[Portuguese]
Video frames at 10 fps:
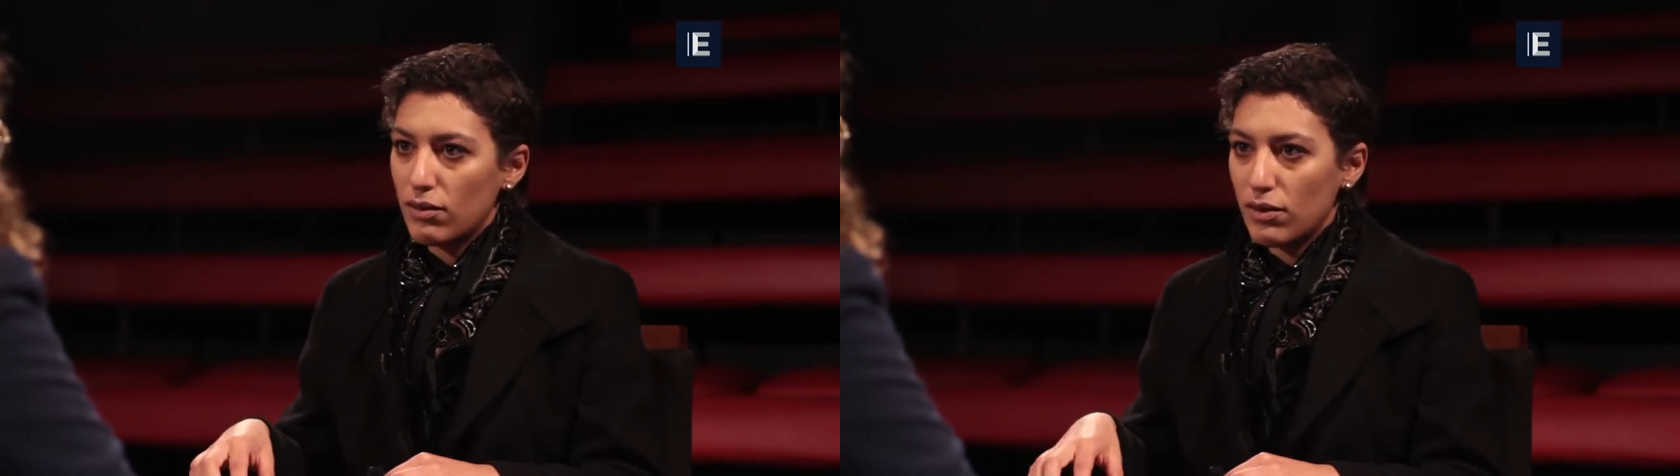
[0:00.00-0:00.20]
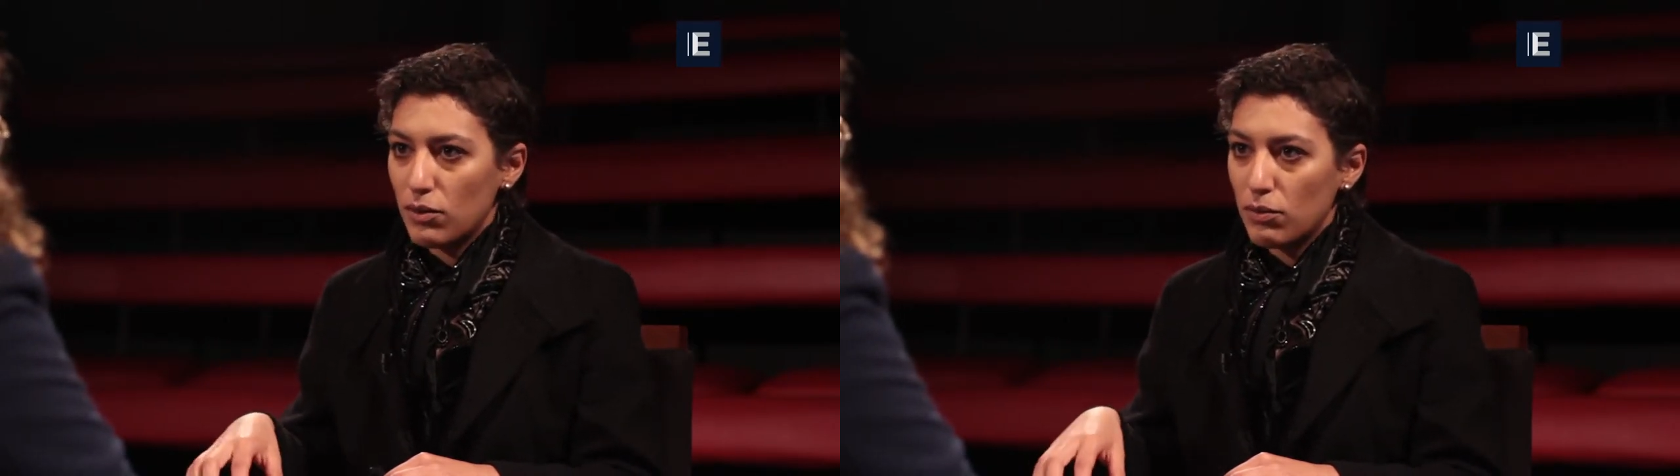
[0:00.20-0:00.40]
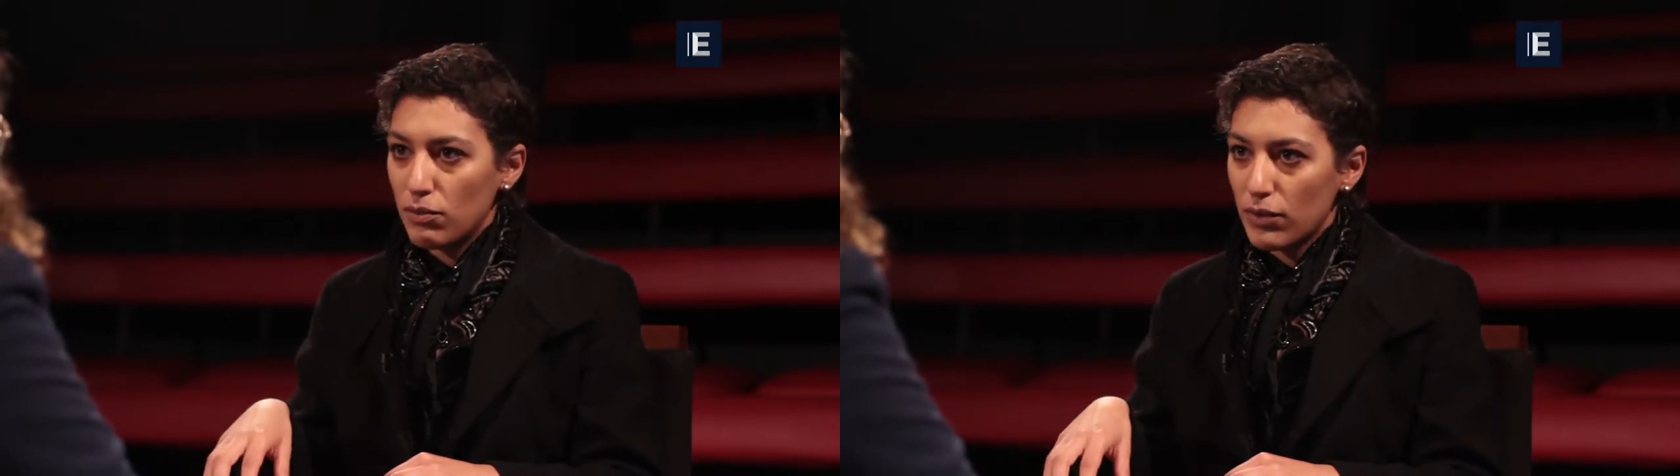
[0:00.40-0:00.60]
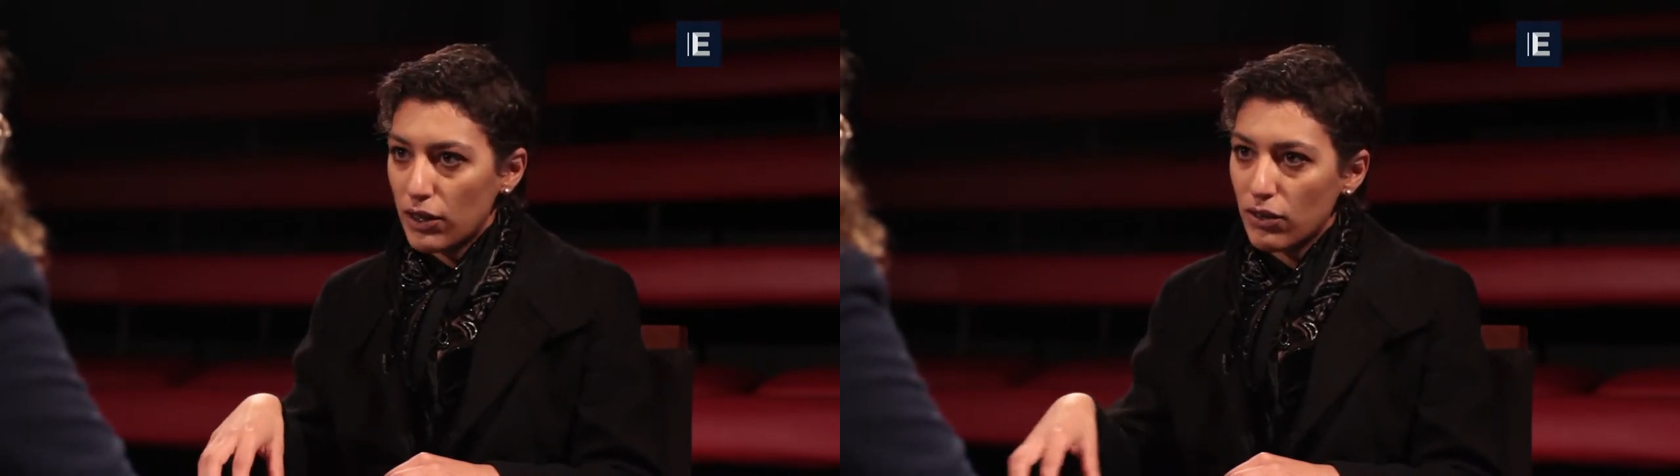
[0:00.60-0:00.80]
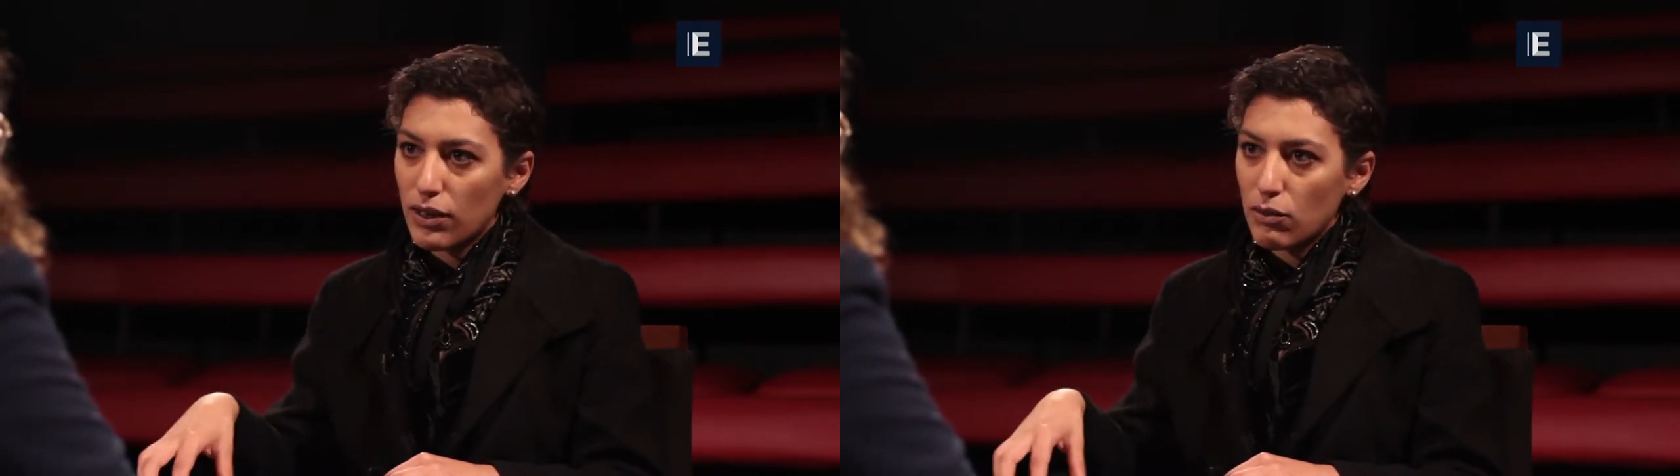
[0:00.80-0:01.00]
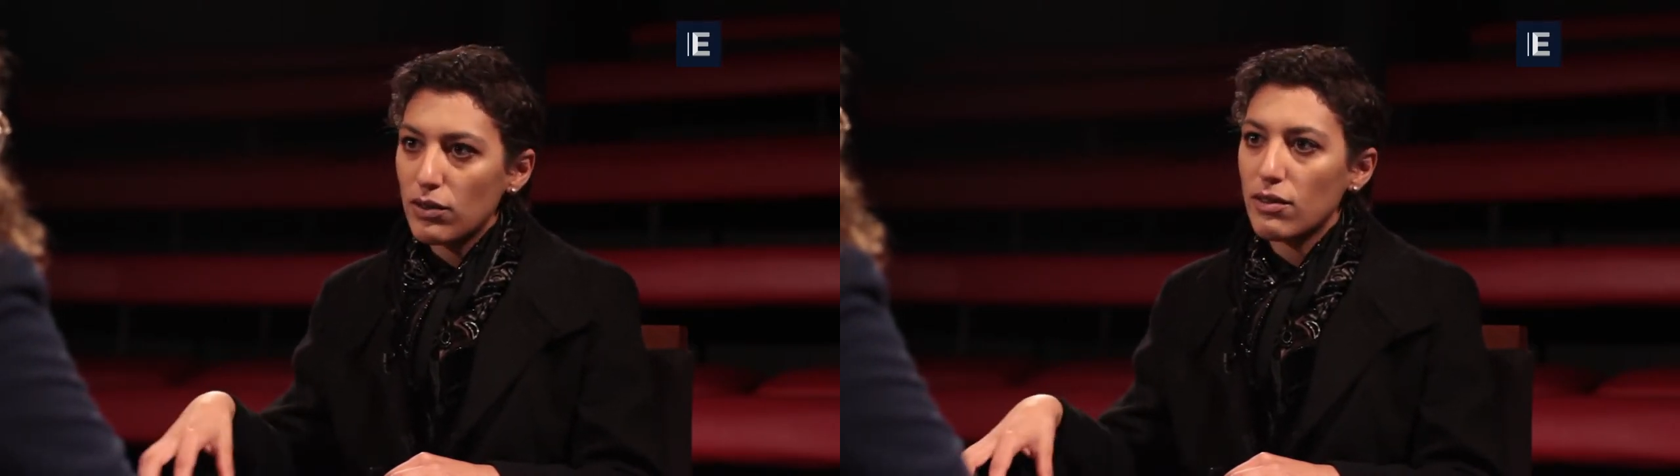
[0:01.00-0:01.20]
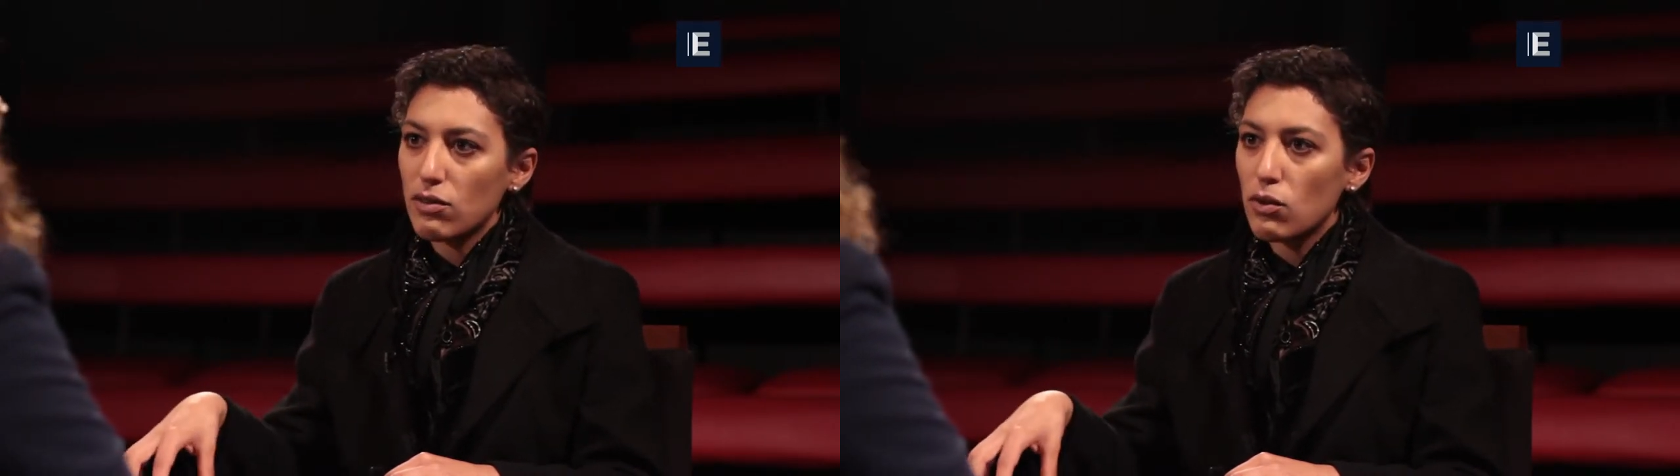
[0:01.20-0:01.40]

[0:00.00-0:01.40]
Não, acho que tem um senso